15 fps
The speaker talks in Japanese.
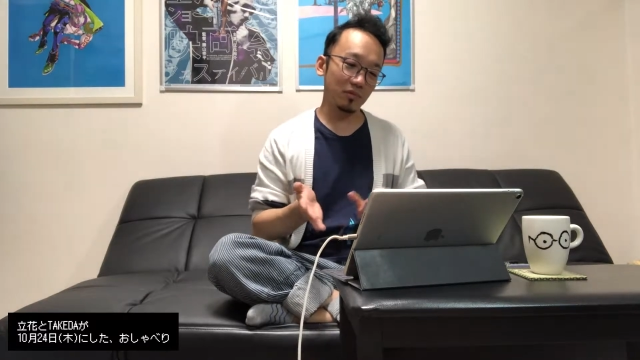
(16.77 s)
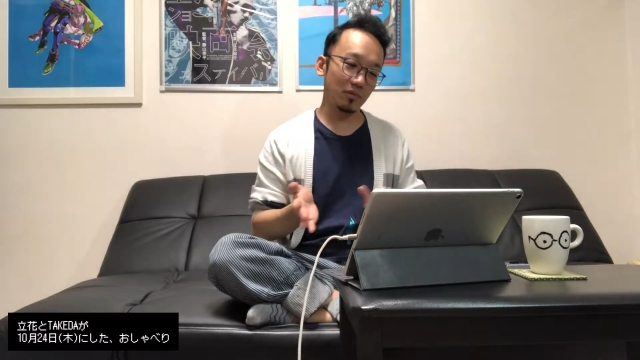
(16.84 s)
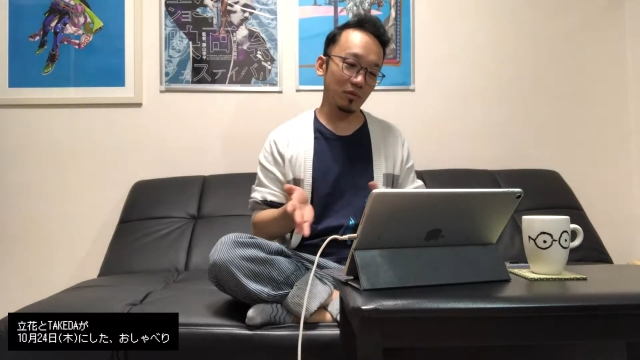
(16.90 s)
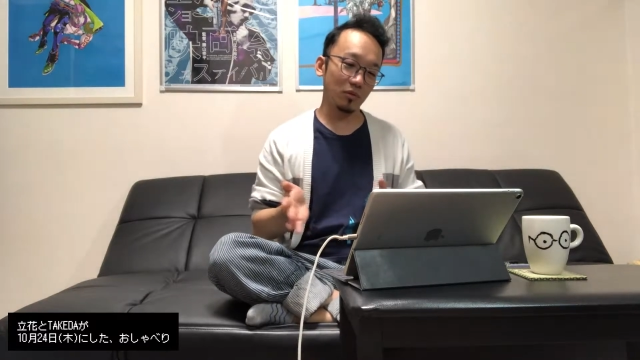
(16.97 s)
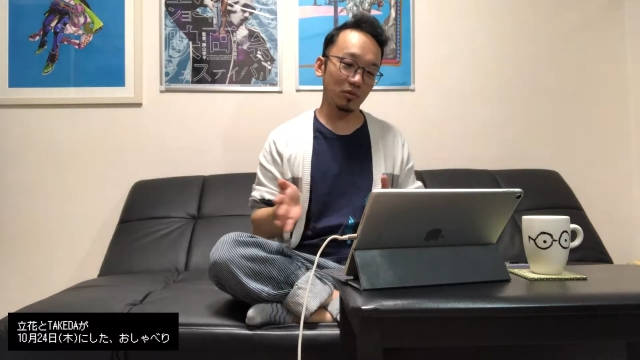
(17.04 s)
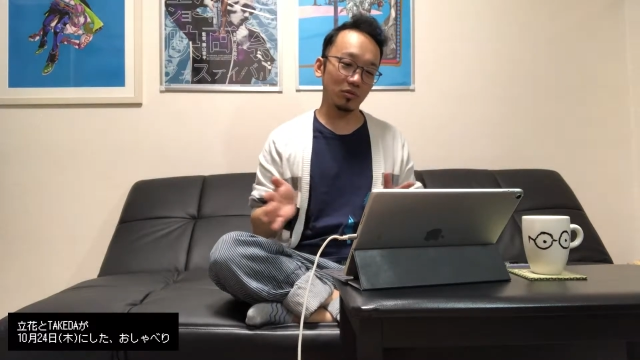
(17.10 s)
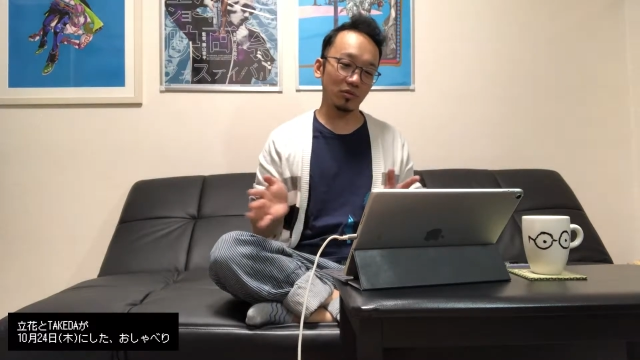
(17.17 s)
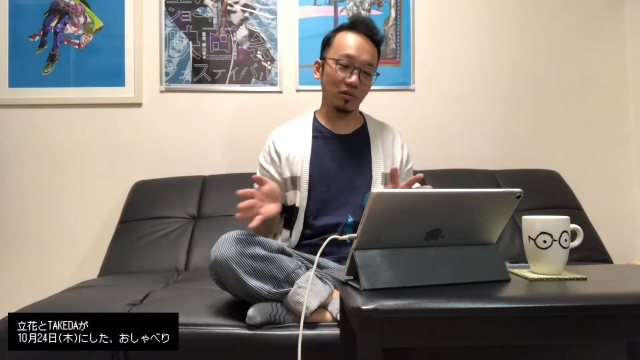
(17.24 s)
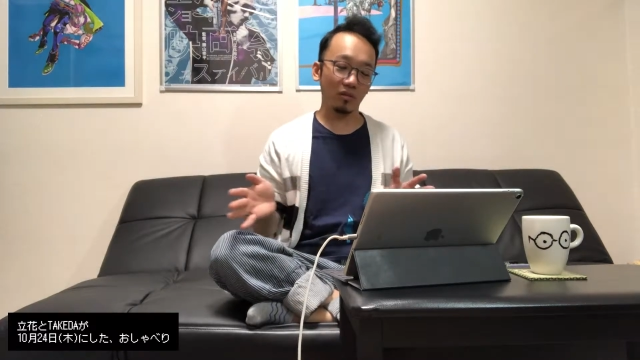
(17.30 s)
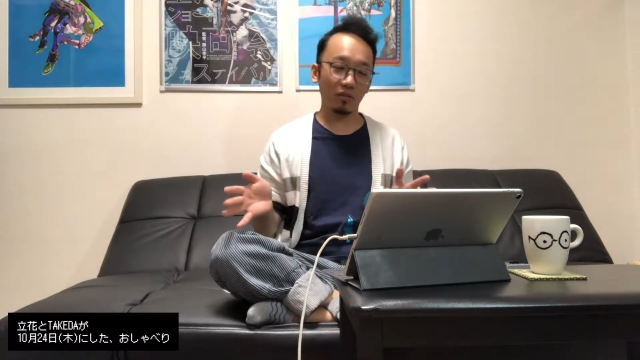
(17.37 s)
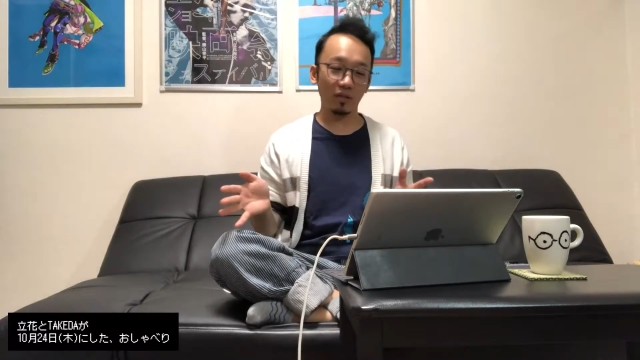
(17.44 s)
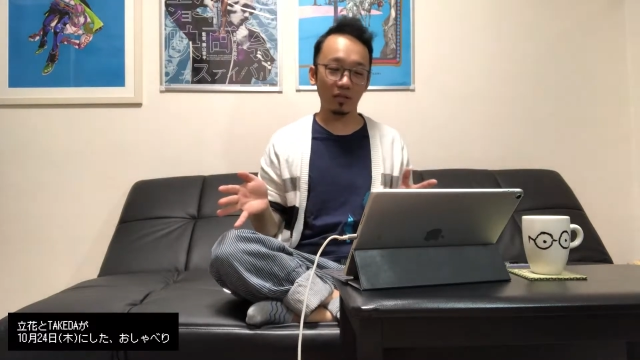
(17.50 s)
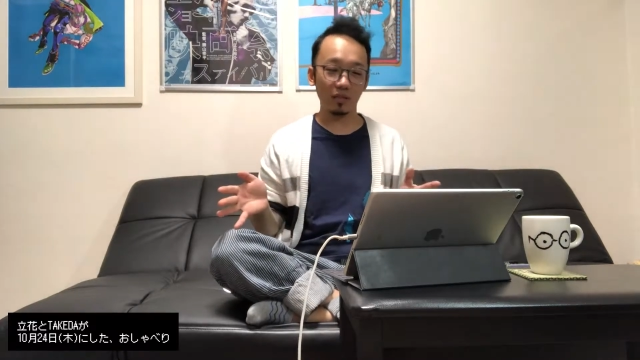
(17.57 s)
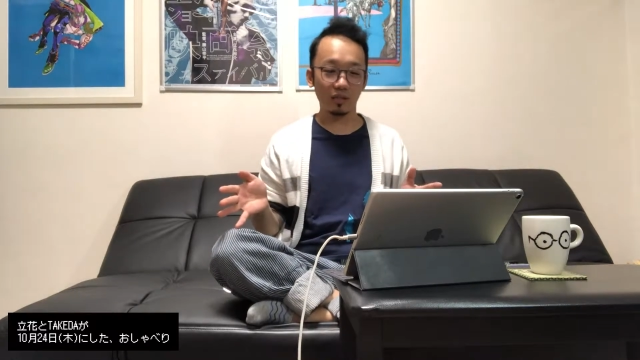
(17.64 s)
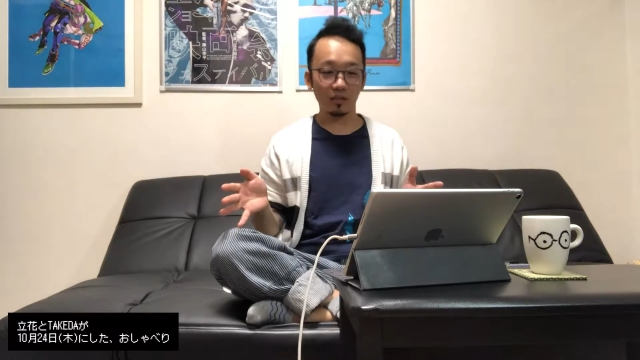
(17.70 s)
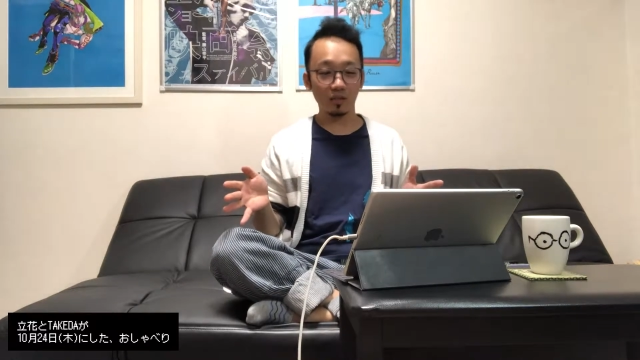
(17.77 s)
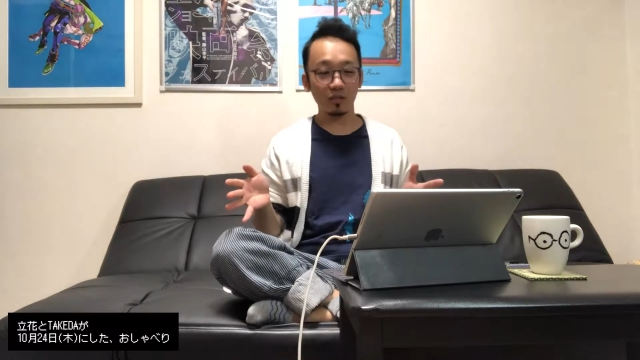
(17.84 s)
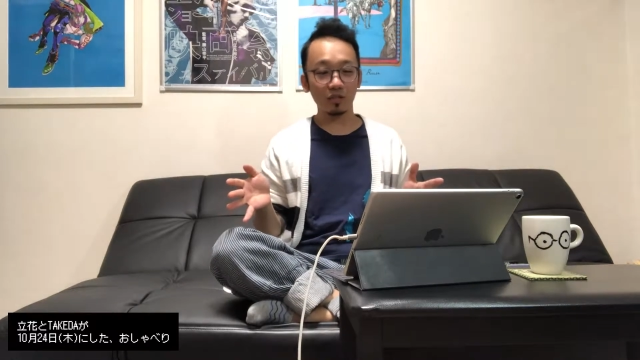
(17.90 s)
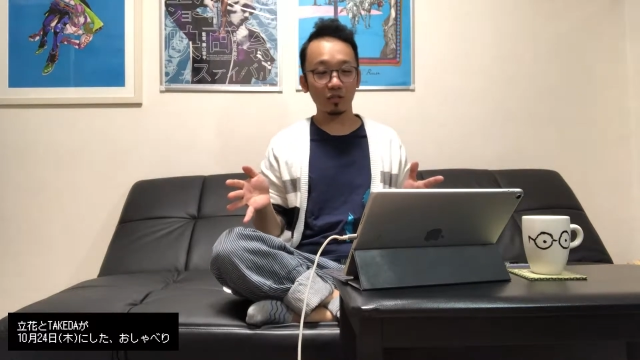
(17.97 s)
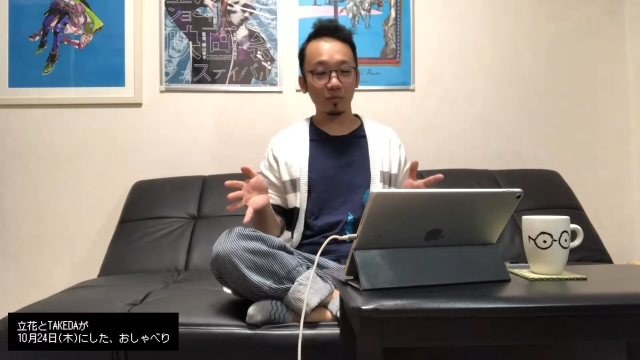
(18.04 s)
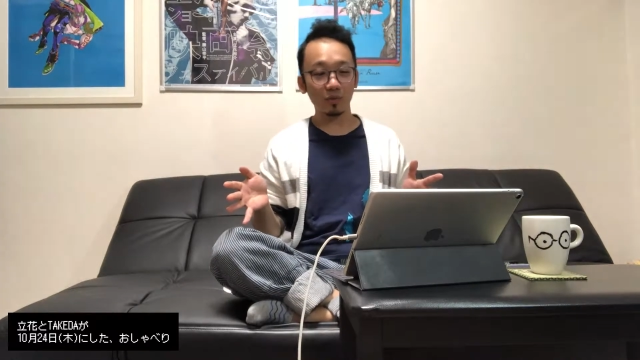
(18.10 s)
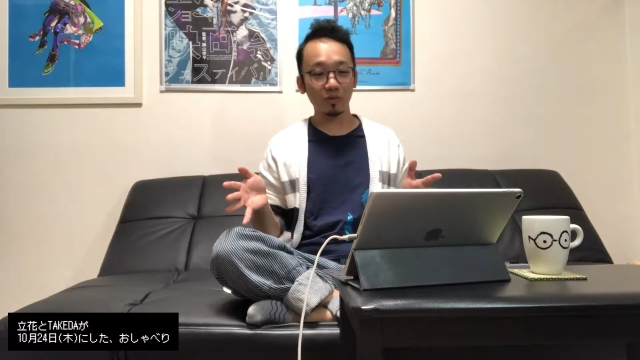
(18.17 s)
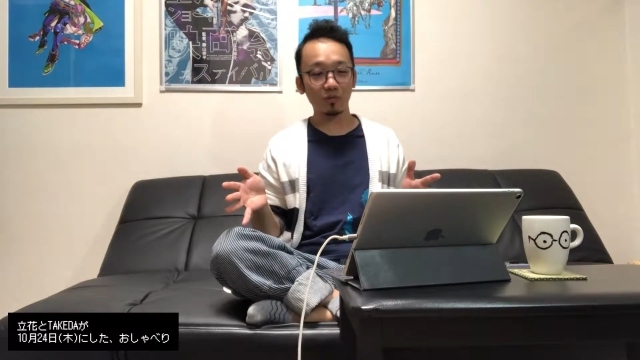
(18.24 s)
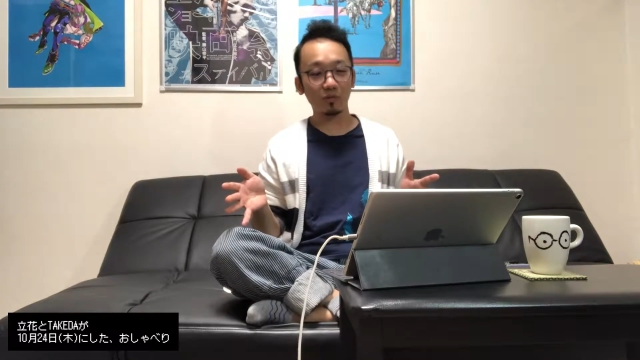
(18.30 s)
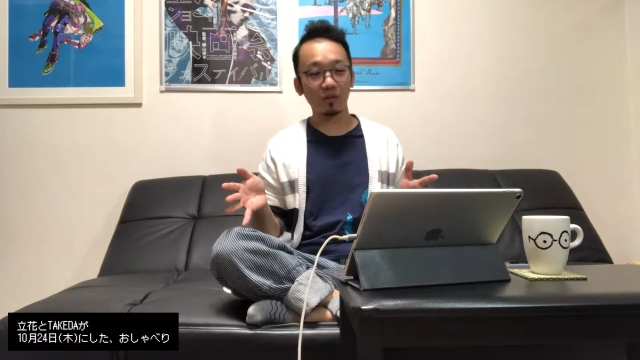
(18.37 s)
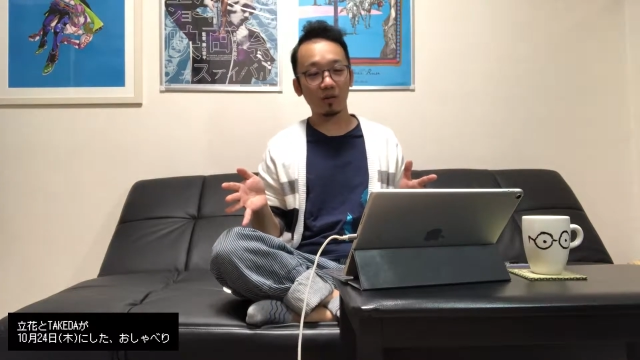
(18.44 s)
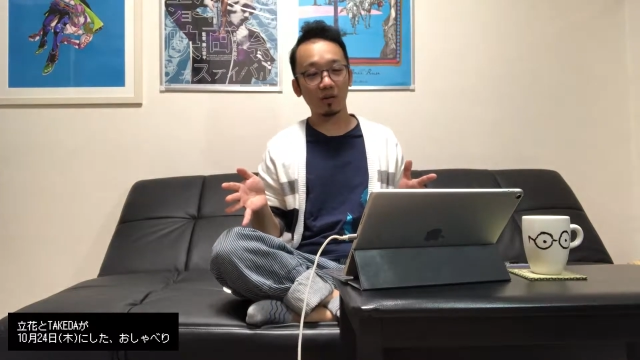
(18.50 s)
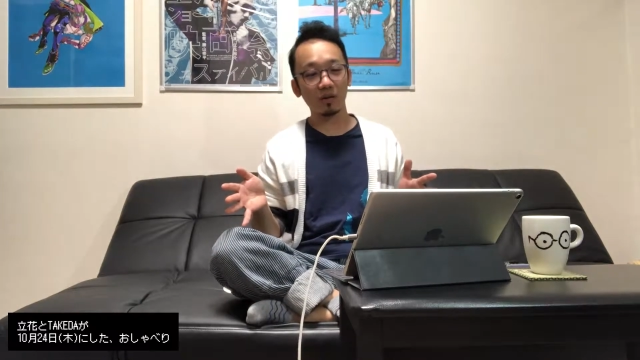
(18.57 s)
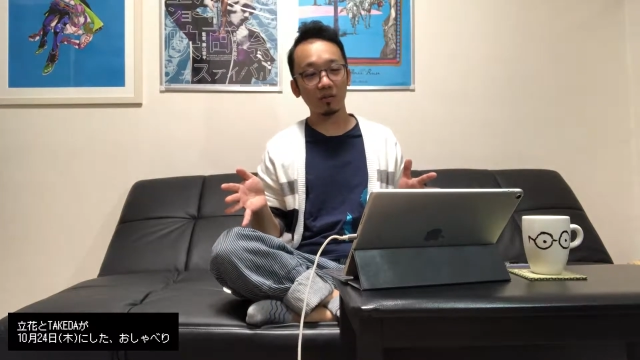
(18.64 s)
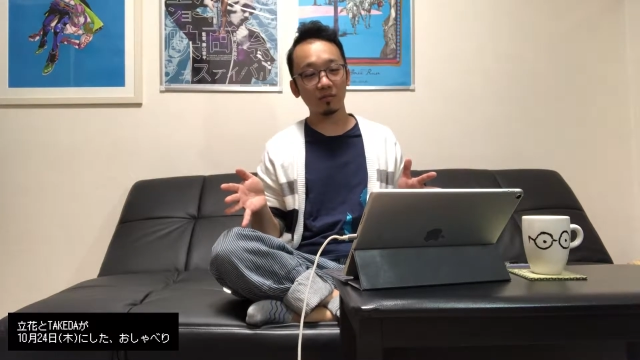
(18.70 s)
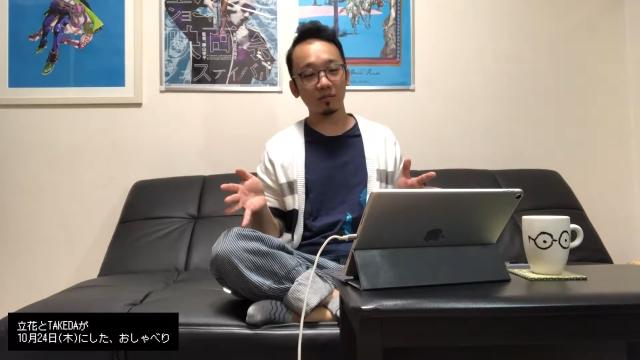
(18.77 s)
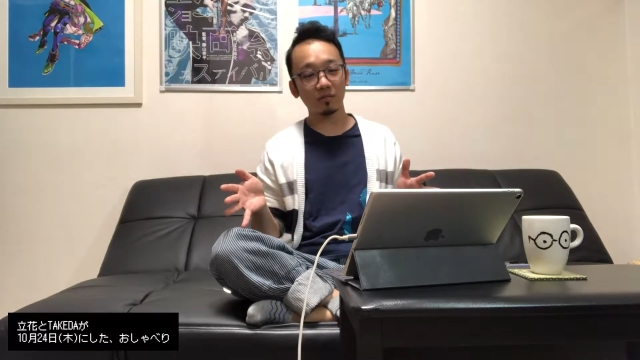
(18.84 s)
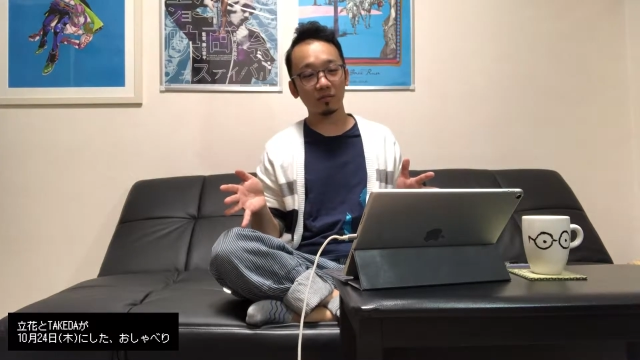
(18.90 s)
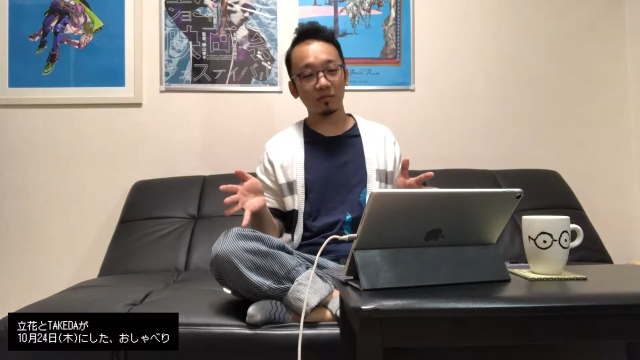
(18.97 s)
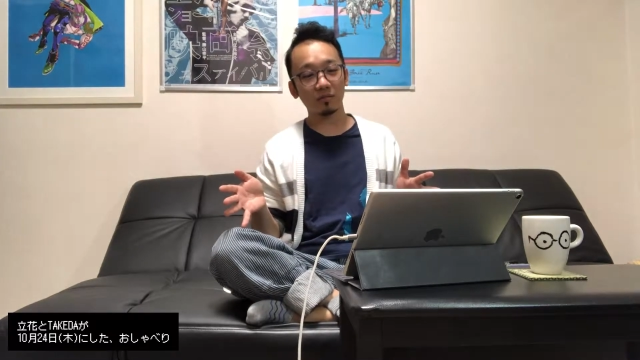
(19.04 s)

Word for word: ホットな話題からいきましょうかはい